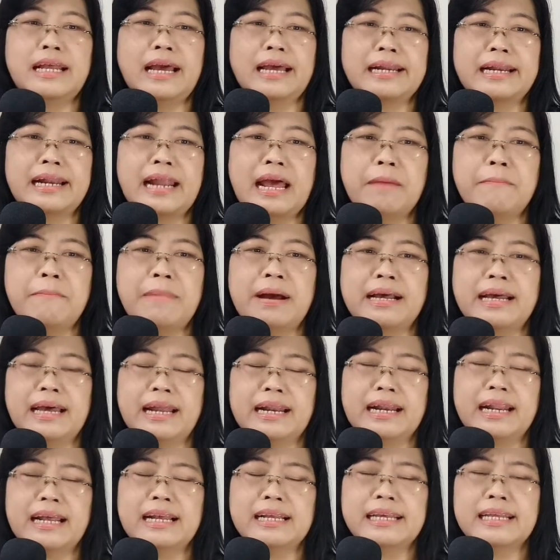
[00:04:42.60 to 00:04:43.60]
karena apa
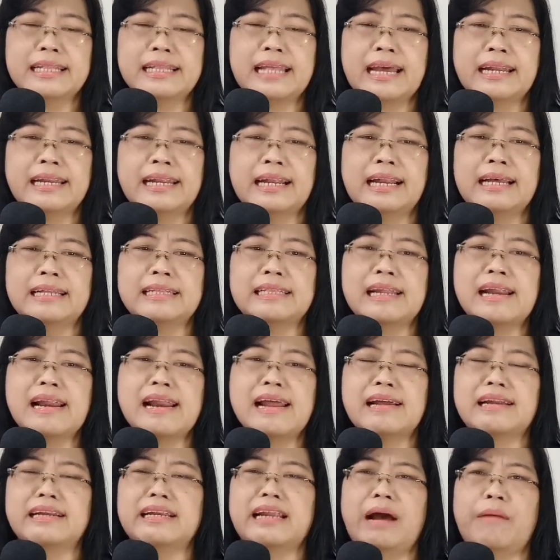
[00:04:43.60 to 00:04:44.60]
karena kita adalah
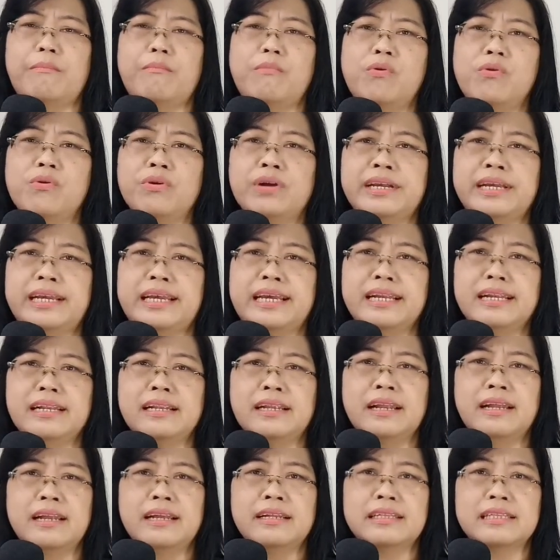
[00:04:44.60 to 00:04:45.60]
terang tidak
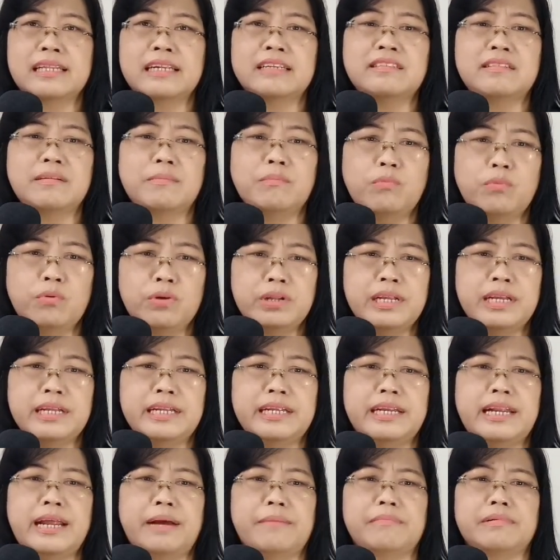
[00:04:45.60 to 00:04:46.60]
mungkin tersembunyi
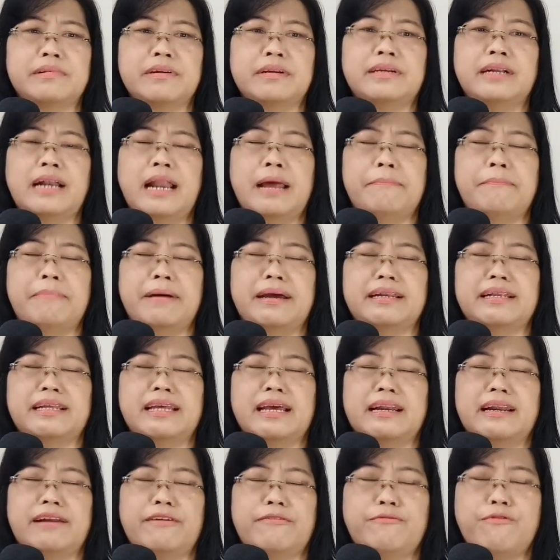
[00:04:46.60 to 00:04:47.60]
di dalam kegelapan
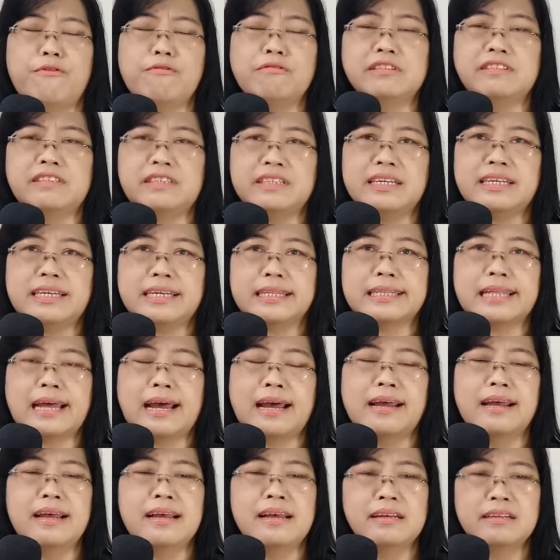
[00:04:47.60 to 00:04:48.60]
karena fungsi
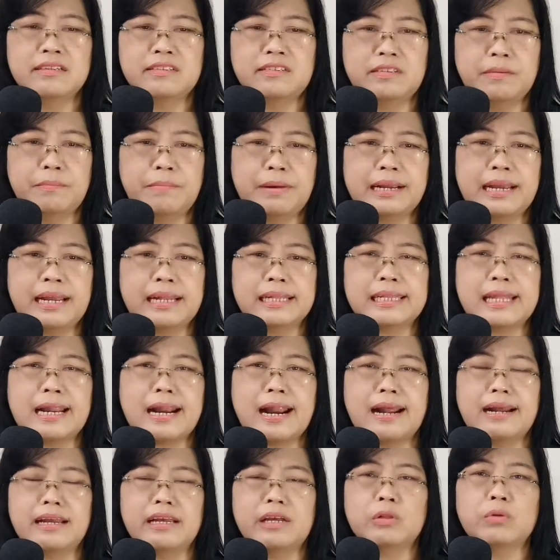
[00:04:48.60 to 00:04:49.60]
kita sebagai
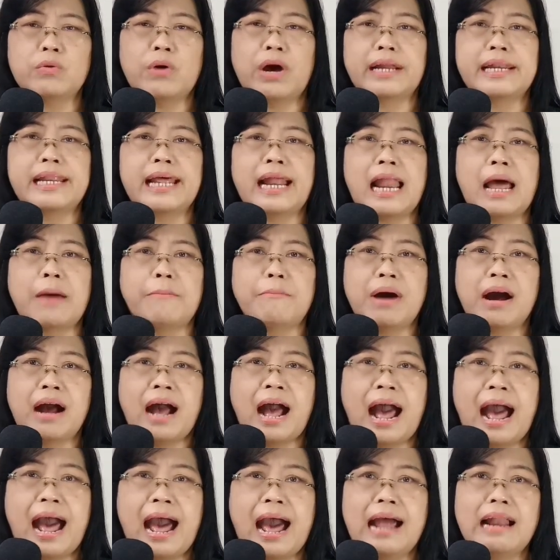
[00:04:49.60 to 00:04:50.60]
terang itu adalah
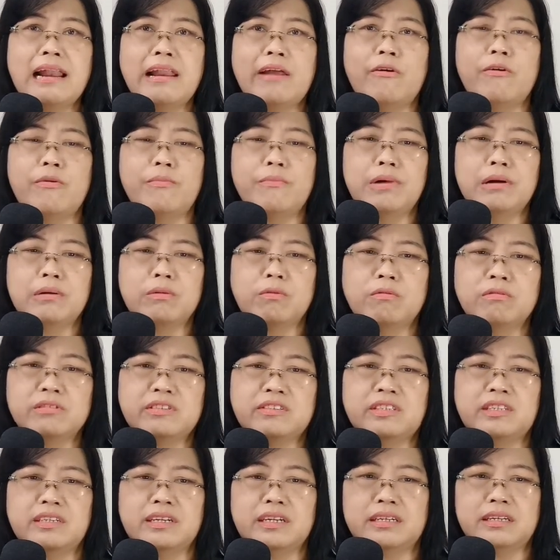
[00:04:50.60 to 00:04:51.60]
menghalau,
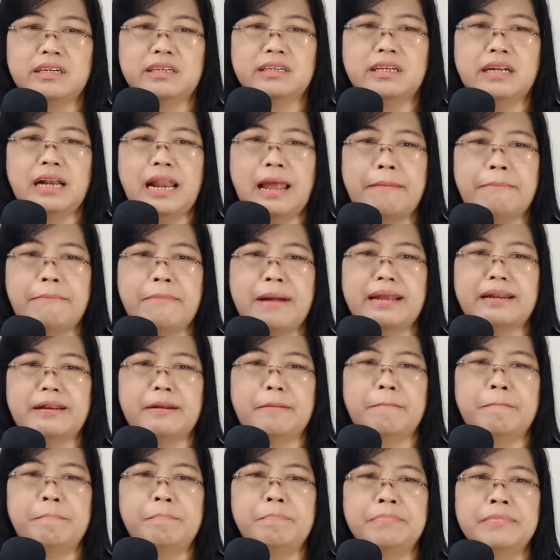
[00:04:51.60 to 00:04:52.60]
mengusir
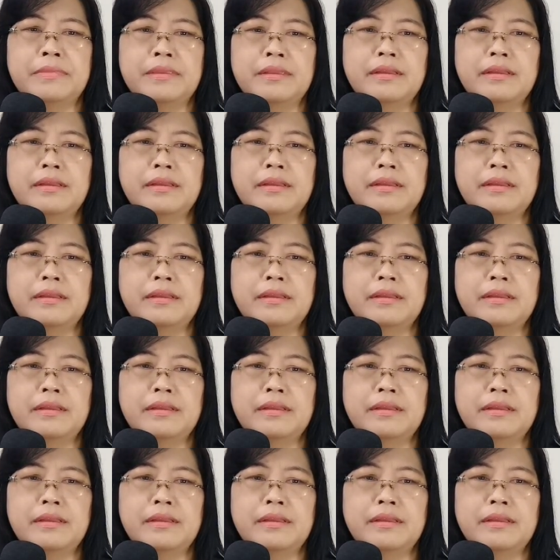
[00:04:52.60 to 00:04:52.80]
kegelapan